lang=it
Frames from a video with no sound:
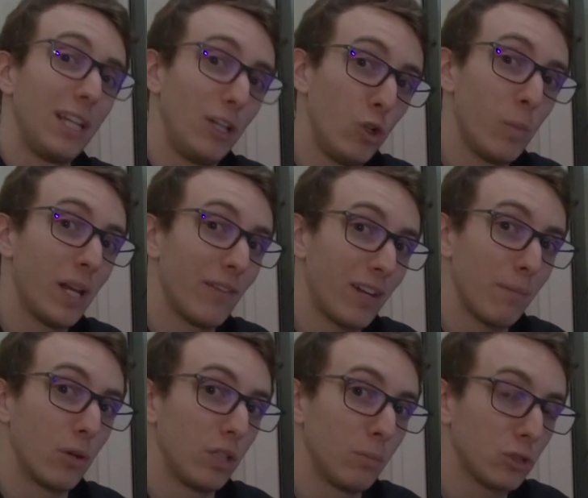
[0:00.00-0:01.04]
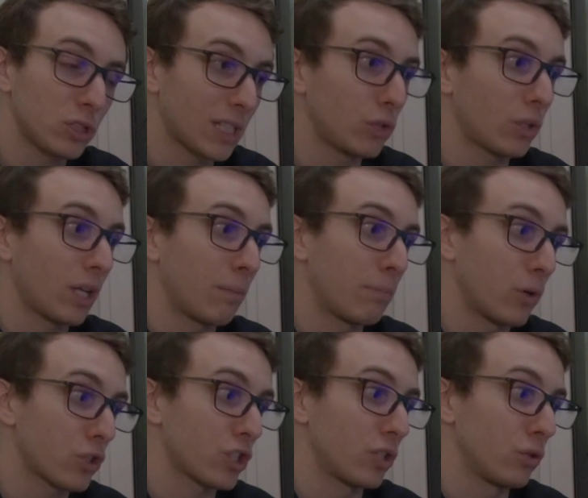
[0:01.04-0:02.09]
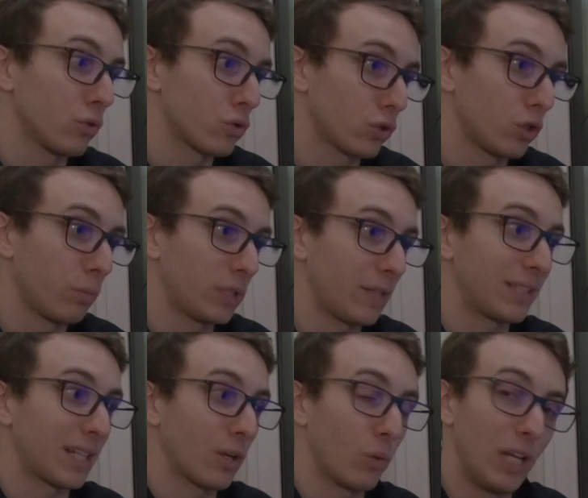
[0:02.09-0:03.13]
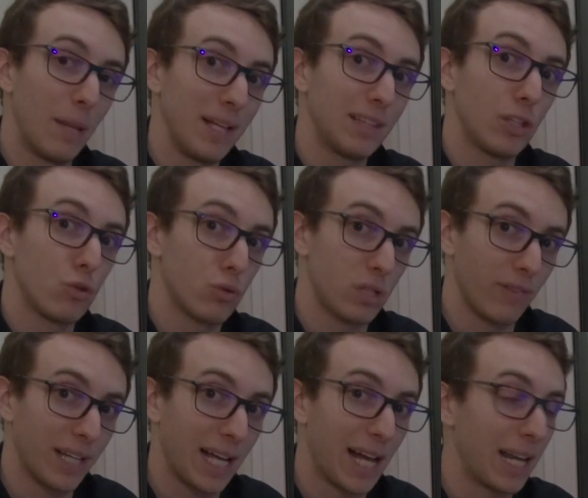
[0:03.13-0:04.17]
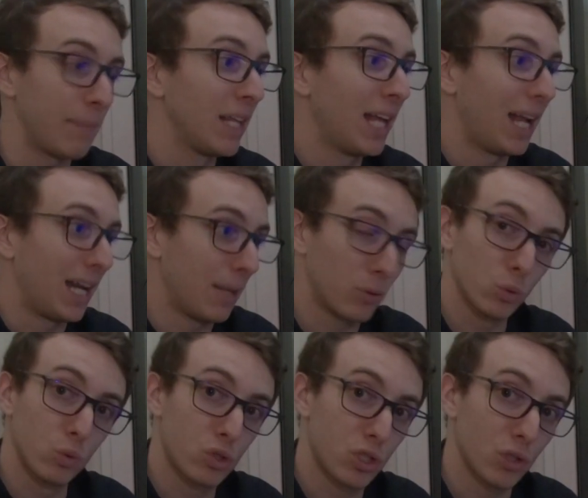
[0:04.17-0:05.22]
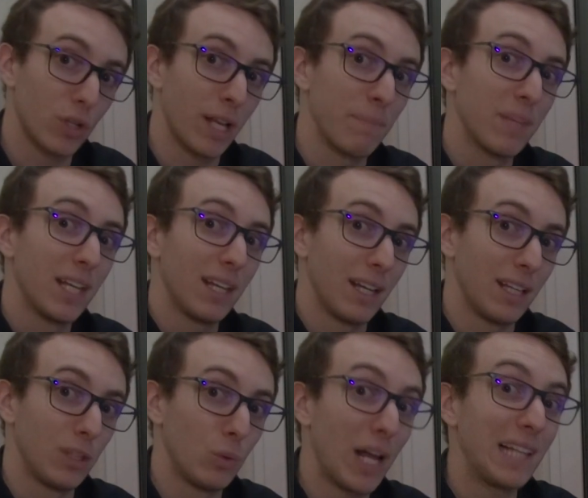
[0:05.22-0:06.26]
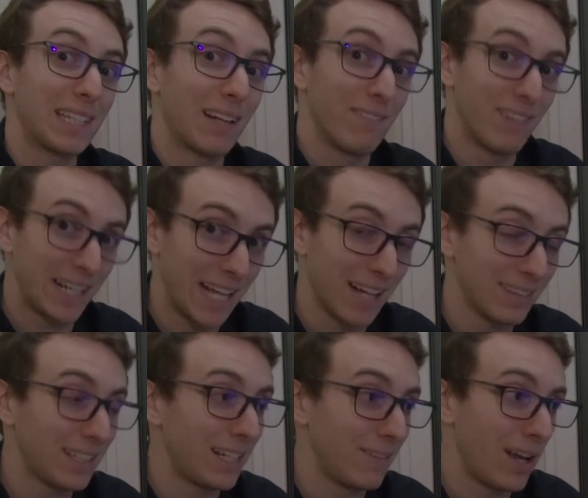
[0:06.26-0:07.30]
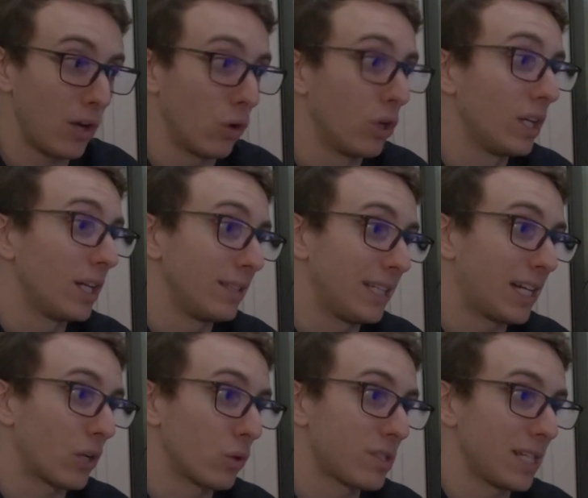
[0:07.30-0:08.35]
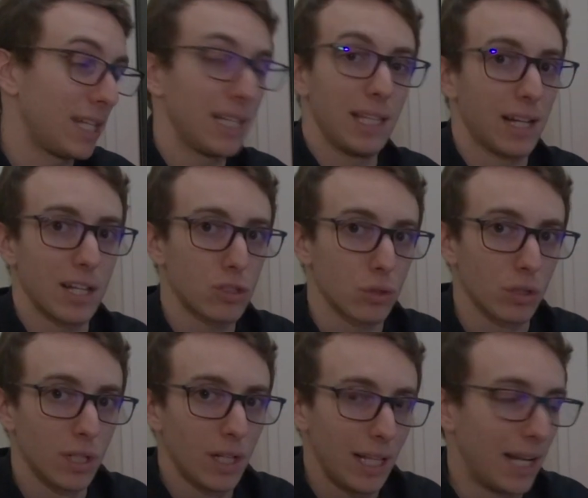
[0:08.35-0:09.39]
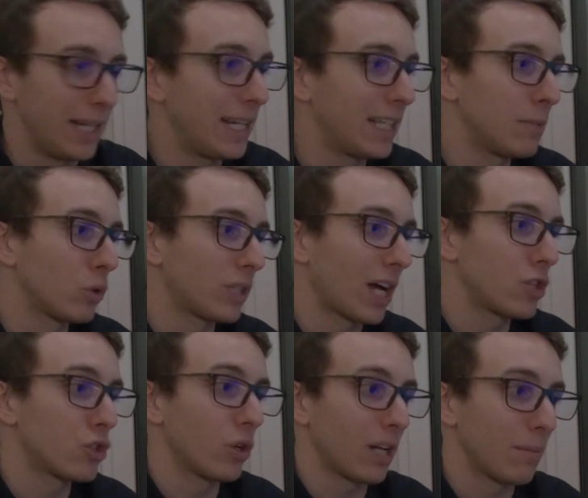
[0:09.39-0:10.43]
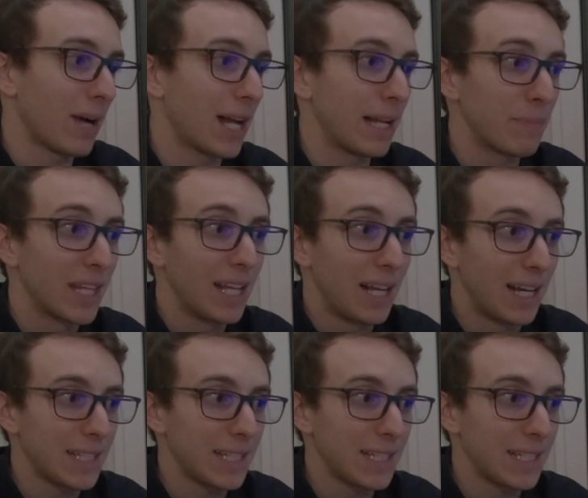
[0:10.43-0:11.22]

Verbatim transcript: i numeri avrebbero dimostrato che Porsche non solo poteva tranquillamente giustificare la produzione eh, di un'altra variante a livello di carrozzeria, del resto la linea di montaggio rimane la